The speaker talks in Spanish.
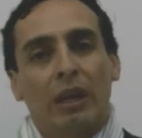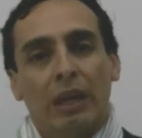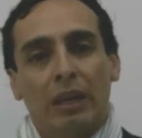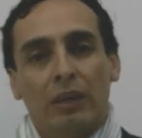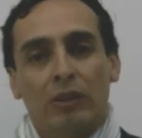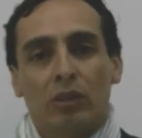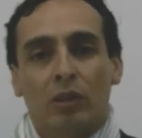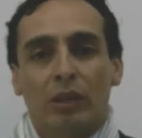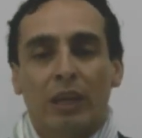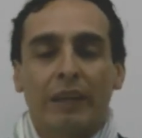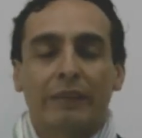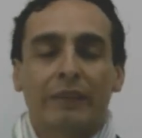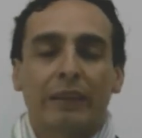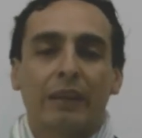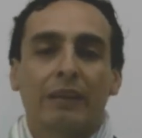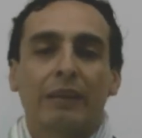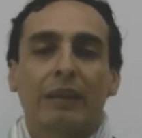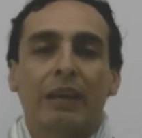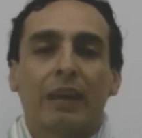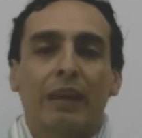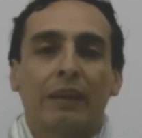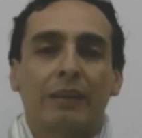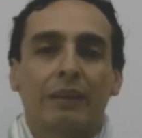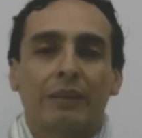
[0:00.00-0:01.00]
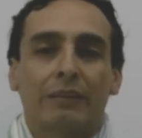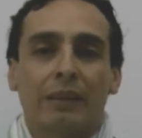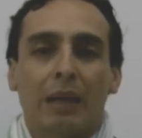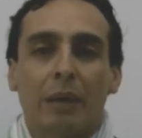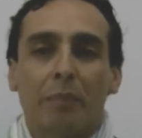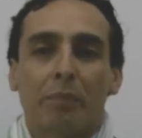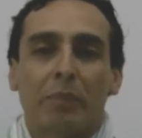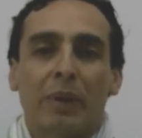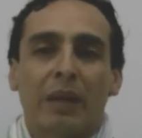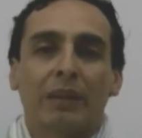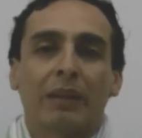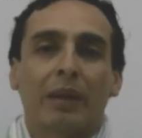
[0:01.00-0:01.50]
En zonas étnicas
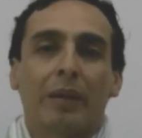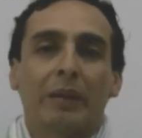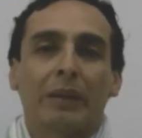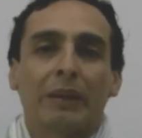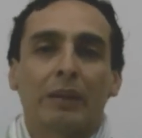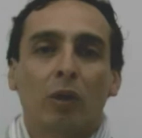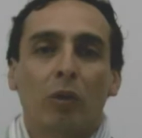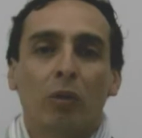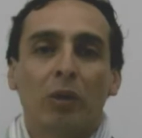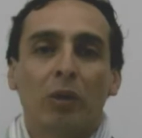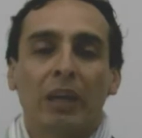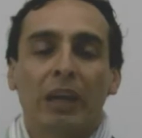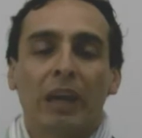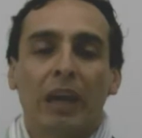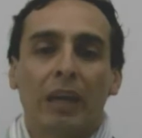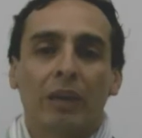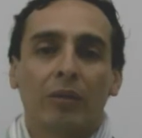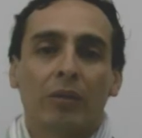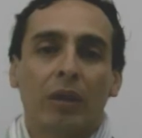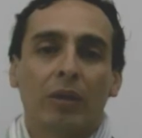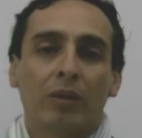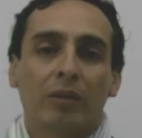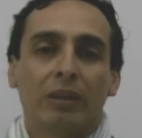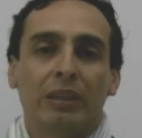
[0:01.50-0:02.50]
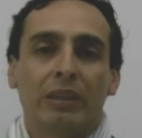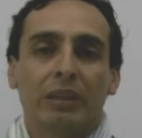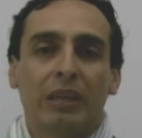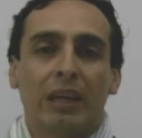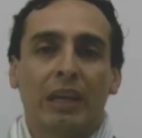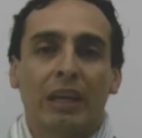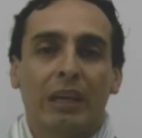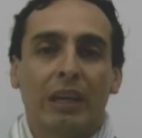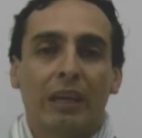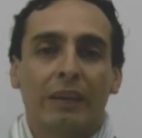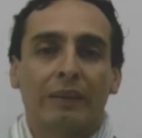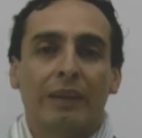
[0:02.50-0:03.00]
están prácticamente obligando a los
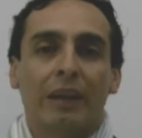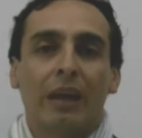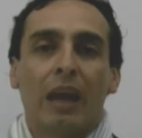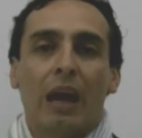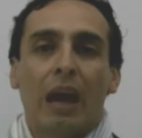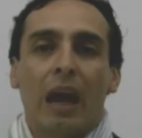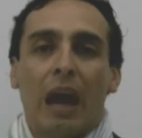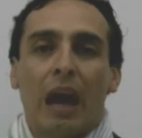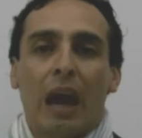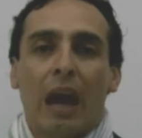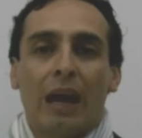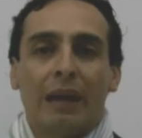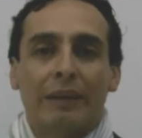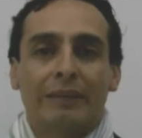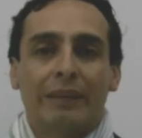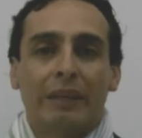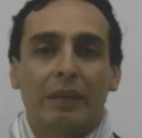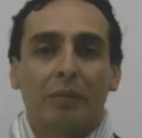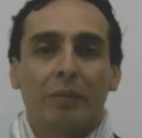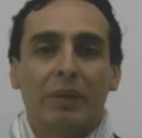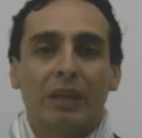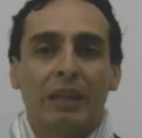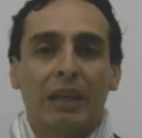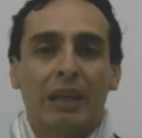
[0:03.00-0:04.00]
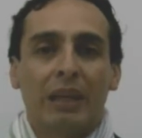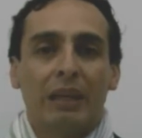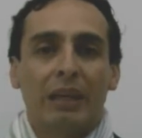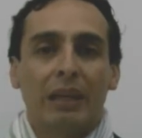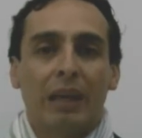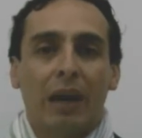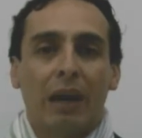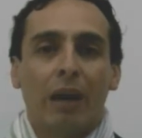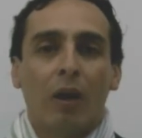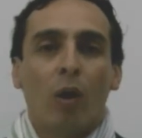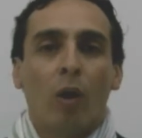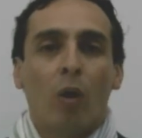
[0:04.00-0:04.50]
indígenas a hacer
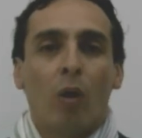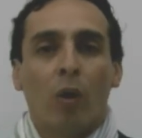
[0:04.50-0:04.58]
minería,